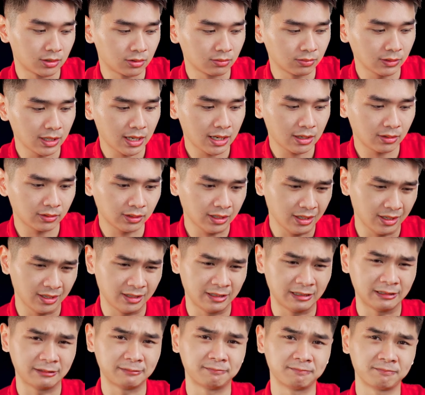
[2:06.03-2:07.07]
chúng ta có
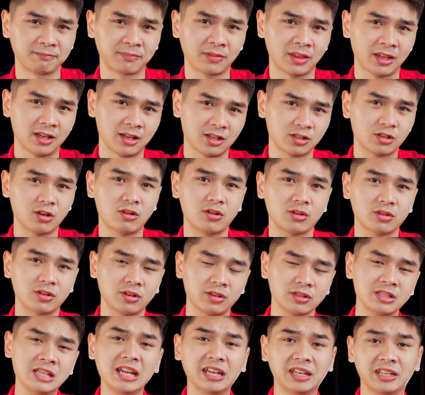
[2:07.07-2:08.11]
thể cho
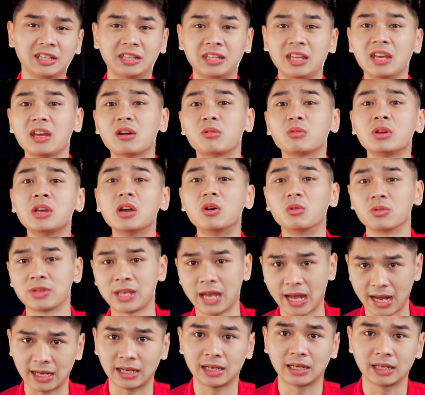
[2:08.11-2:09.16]
nó nhảy theo điệu
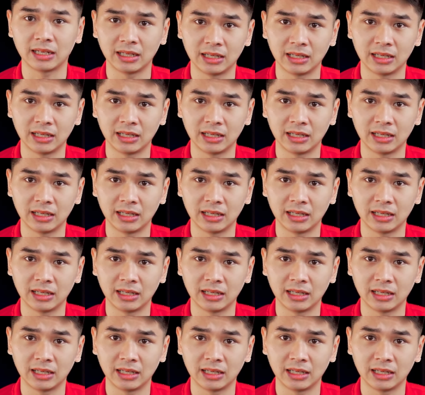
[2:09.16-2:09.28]
nhạc